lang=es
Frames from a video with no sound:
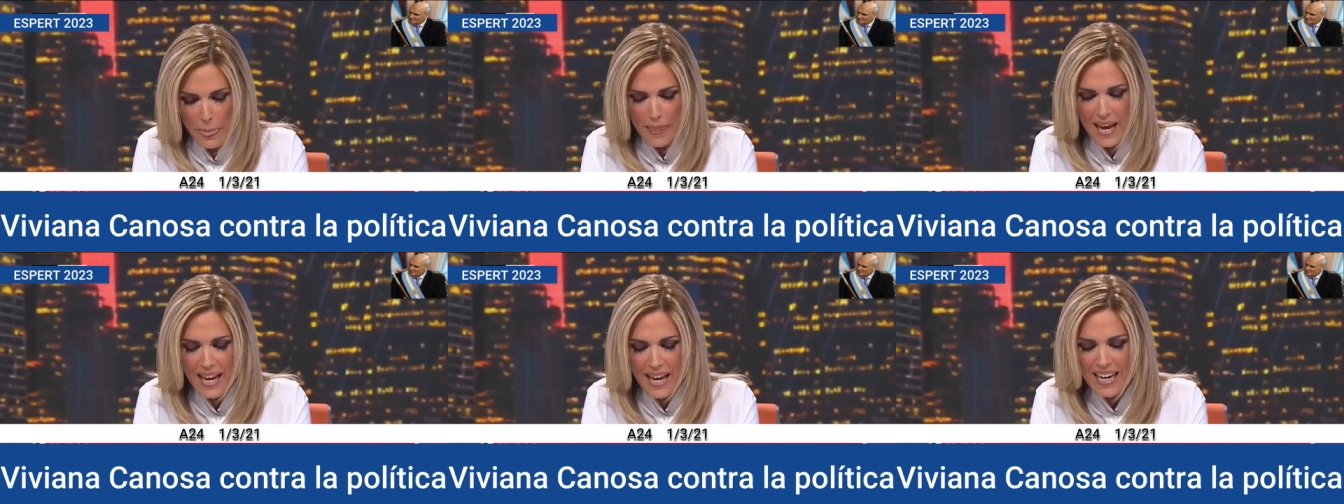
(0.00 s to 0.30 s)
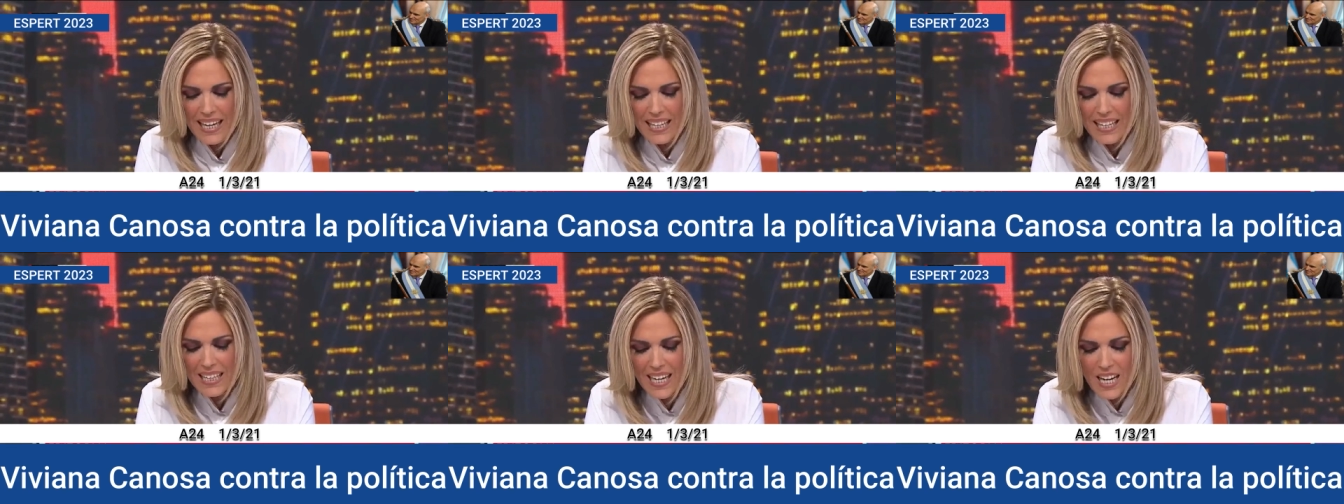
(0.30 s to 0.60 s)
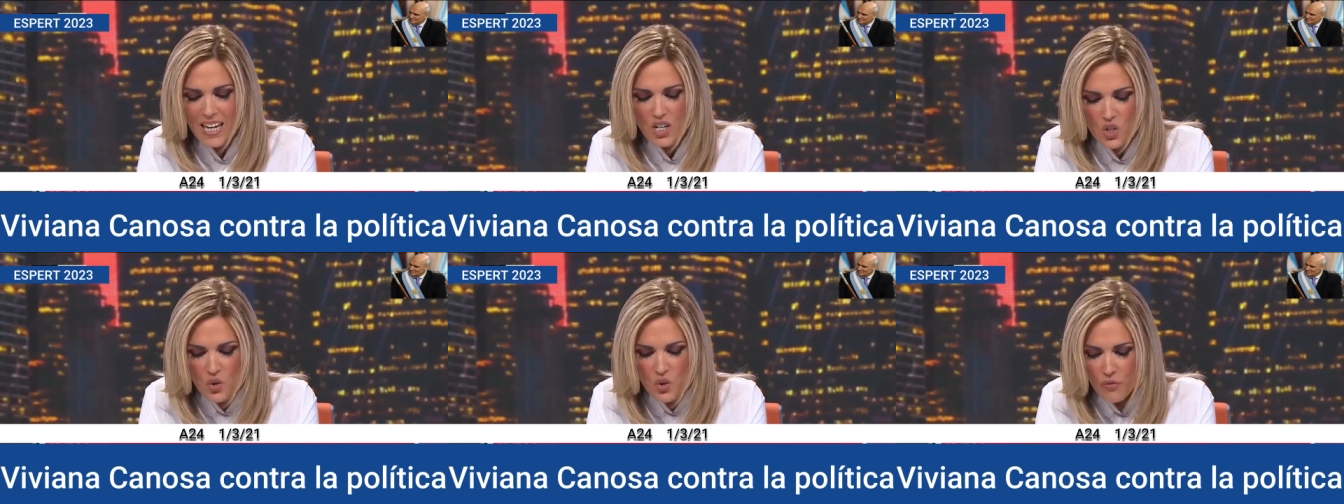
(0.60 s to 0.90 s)

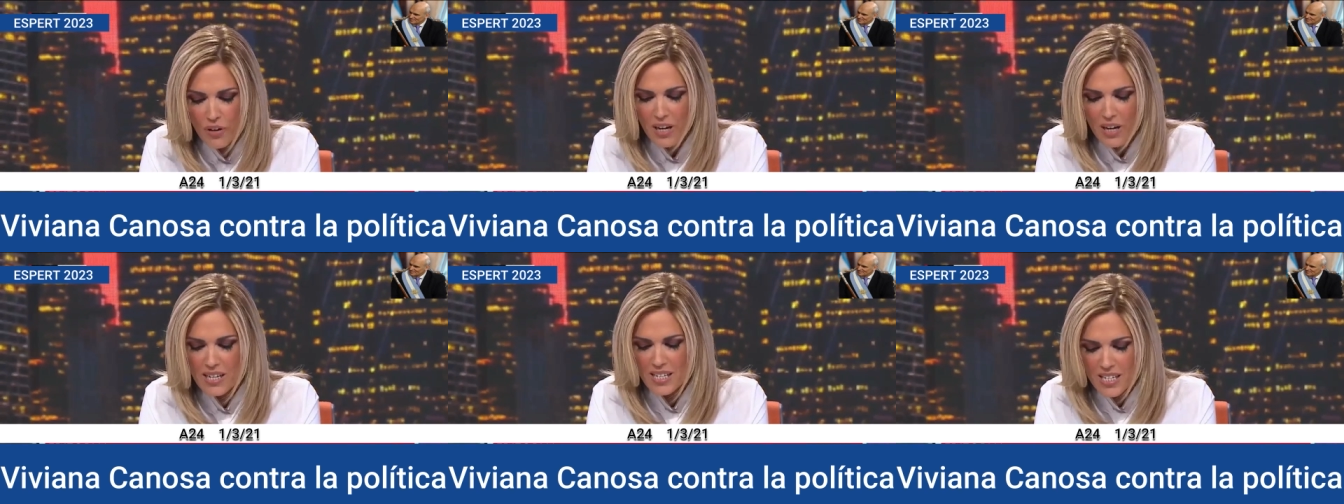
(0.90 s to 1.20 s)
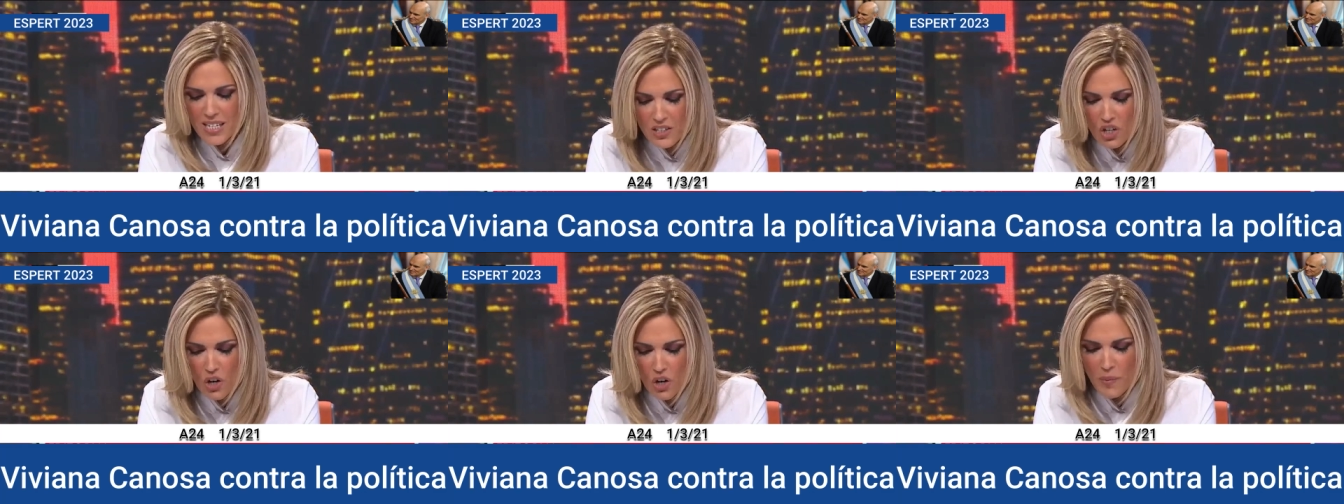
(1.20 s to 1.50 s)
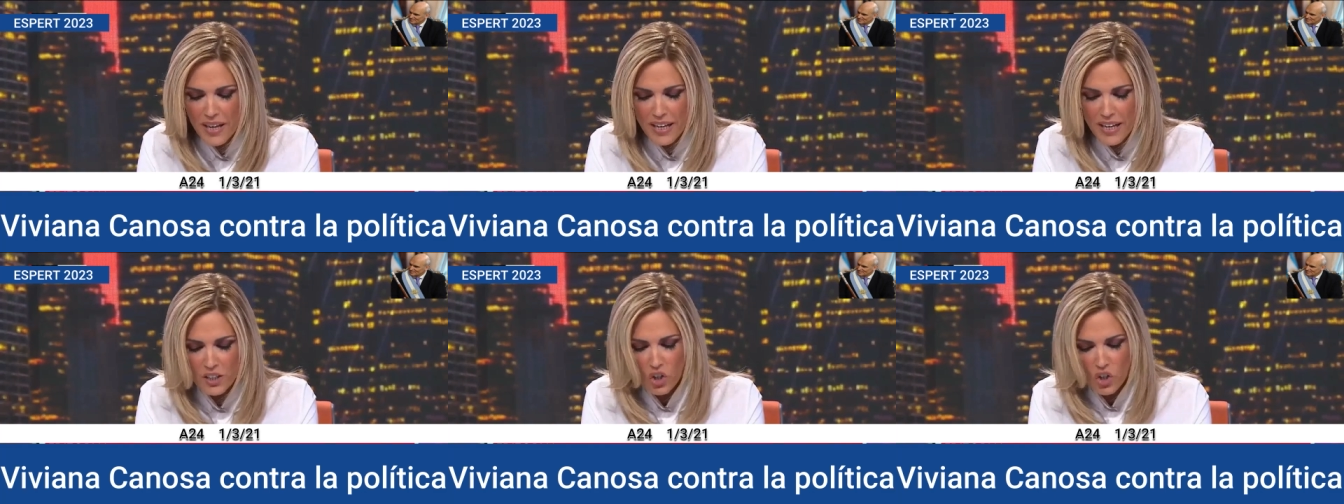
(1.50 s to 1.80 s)
Argentina sufre el
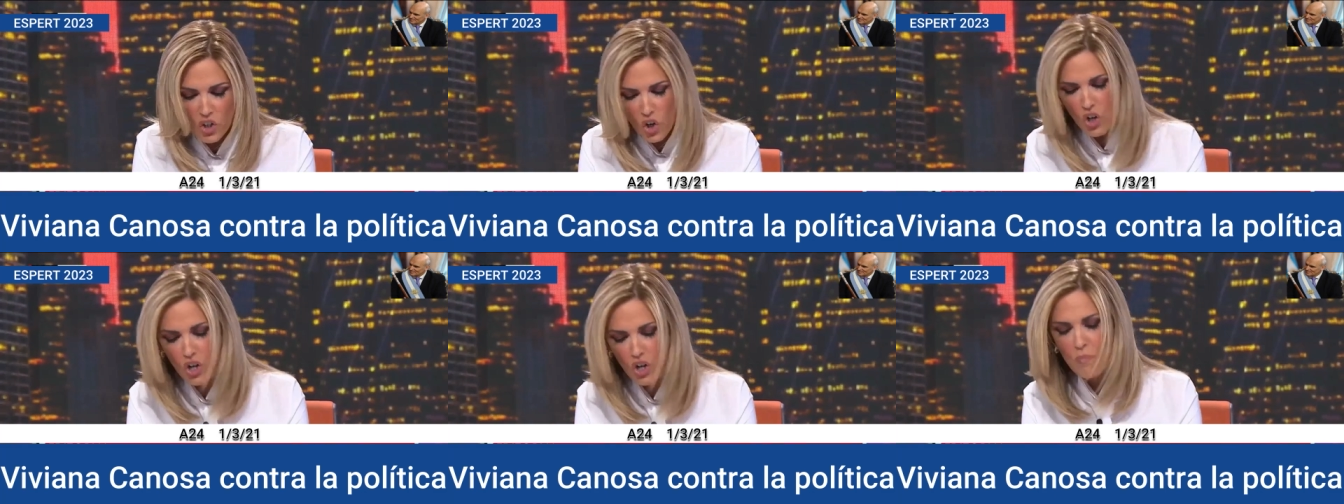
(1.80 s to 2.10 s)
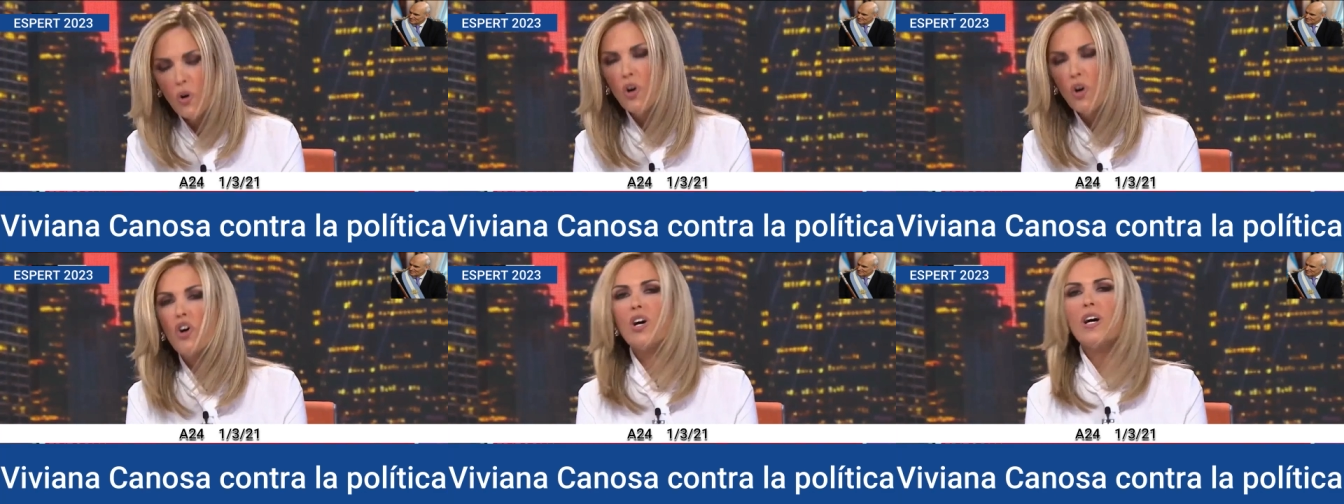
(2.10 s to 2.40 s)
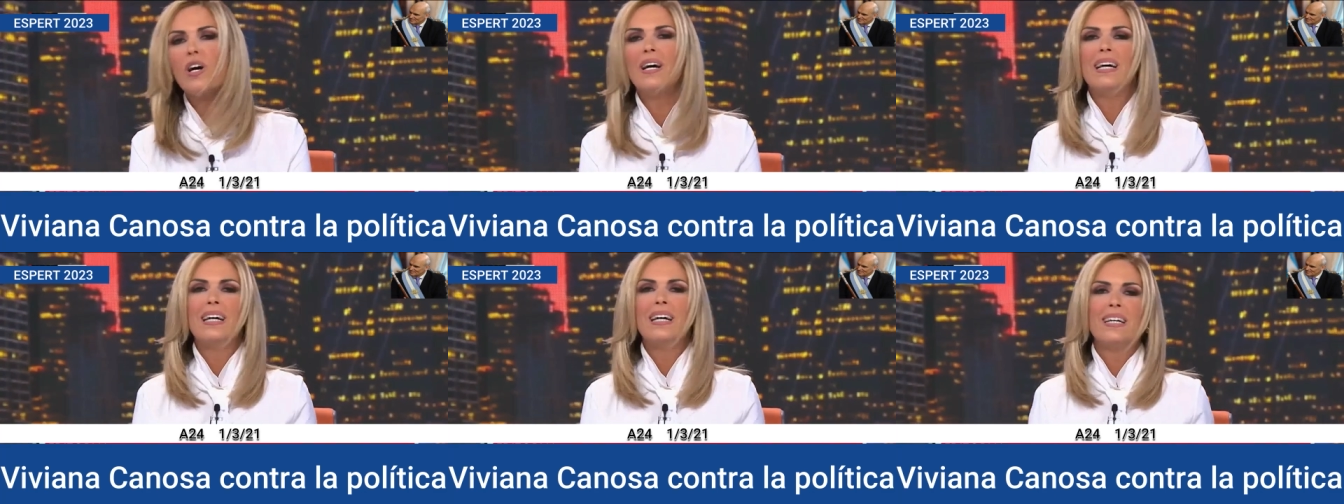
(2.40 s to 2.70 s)
síndrome de Estocolmo.
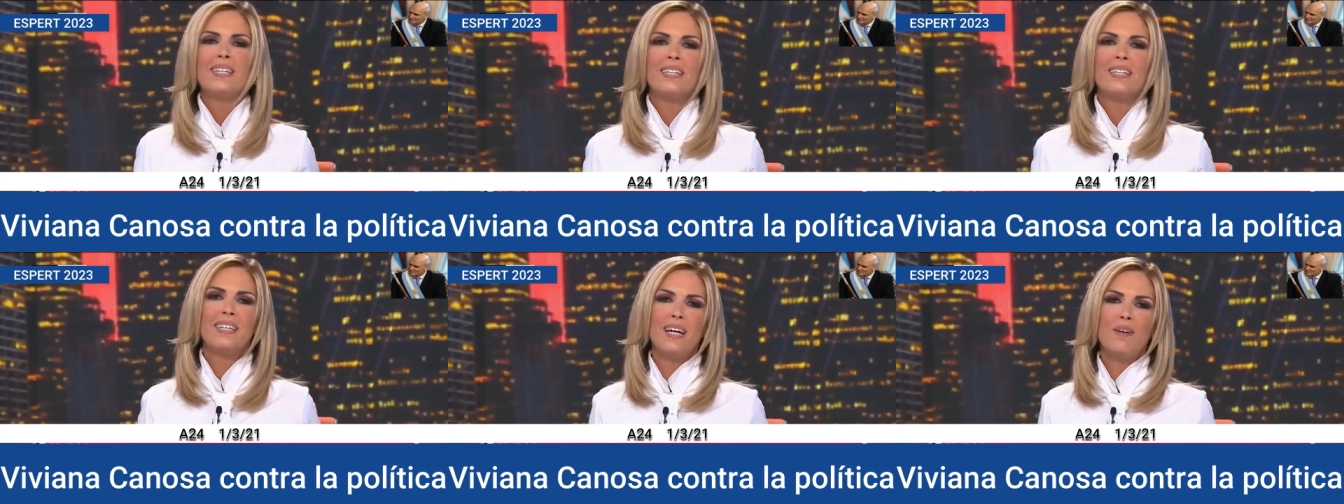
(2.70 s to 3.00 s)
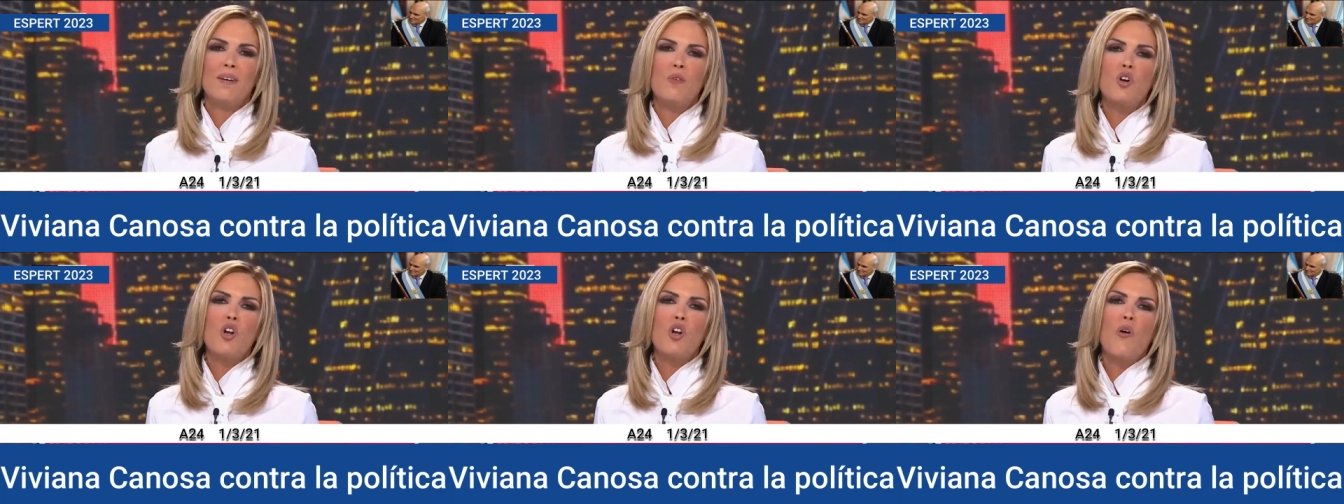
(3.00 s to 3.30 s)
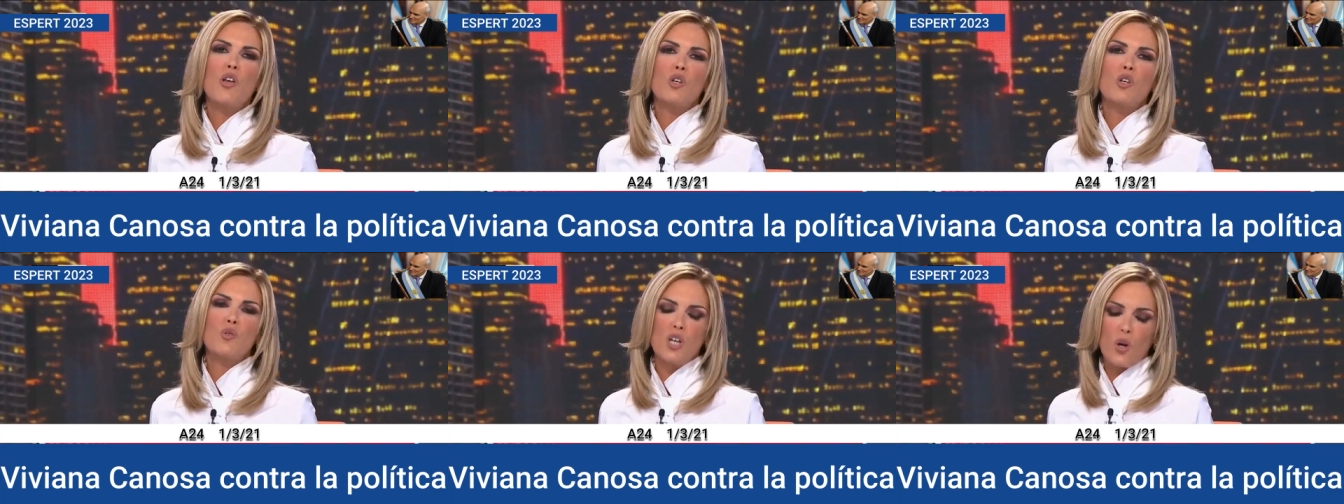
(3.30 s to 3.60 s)
Se enamoró
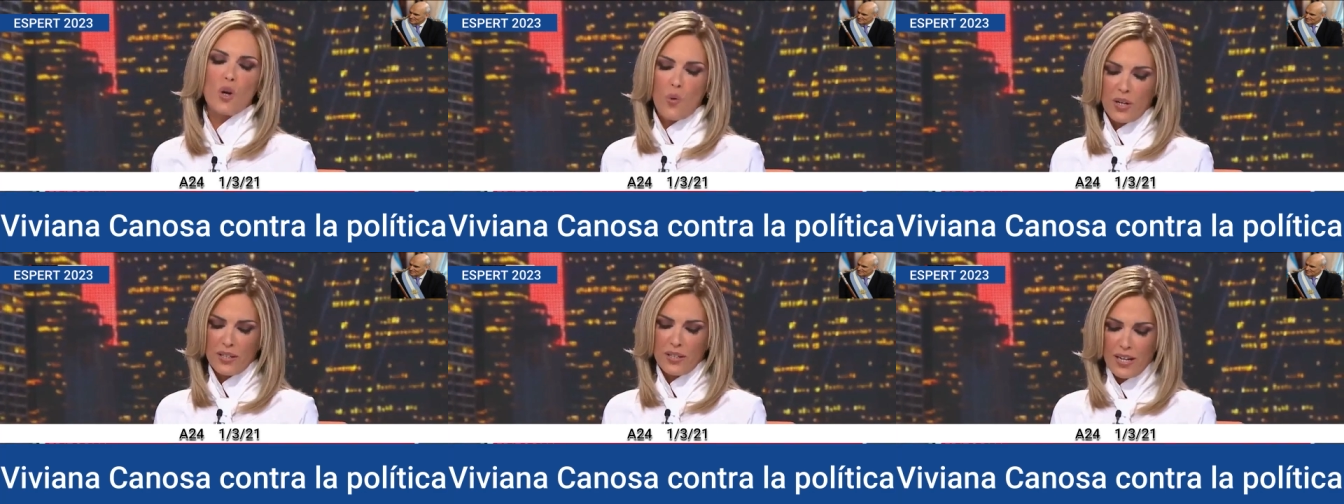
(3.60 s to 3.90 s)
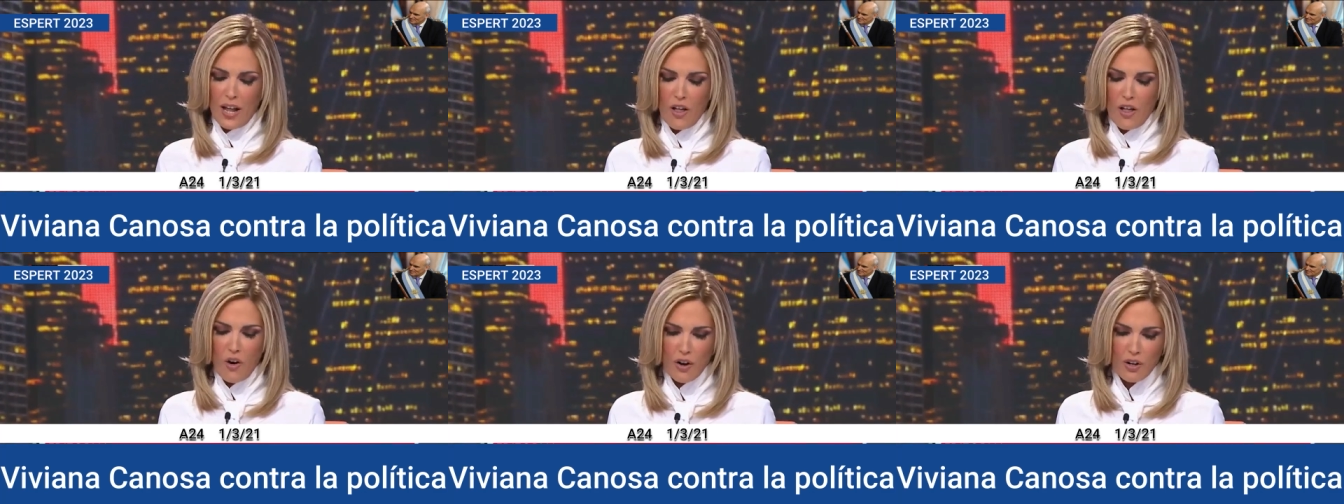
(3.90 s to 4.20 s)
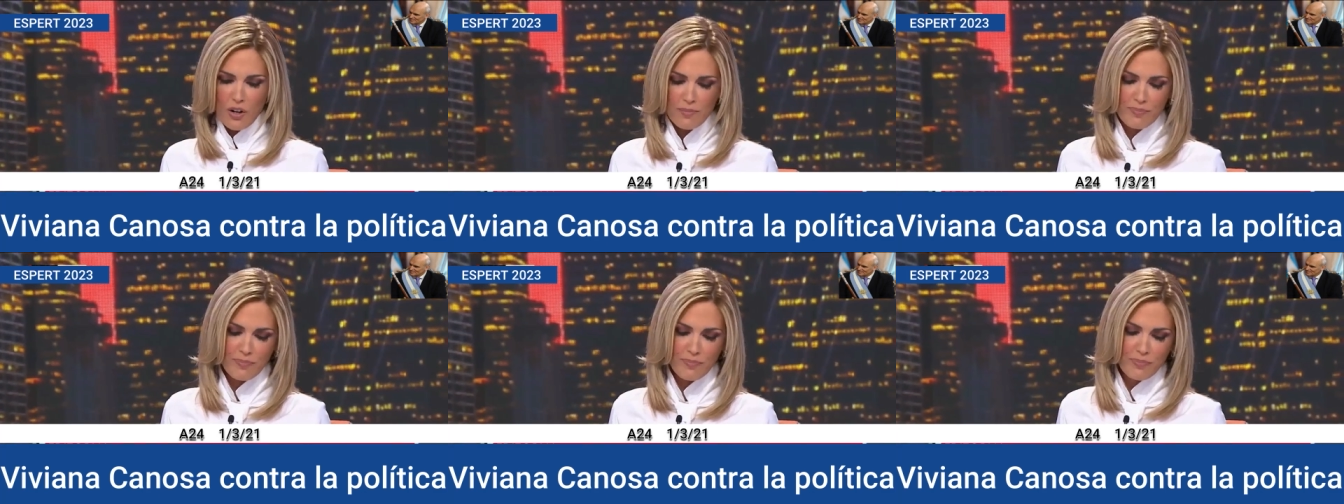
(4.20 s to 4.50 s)
de su secuestrador.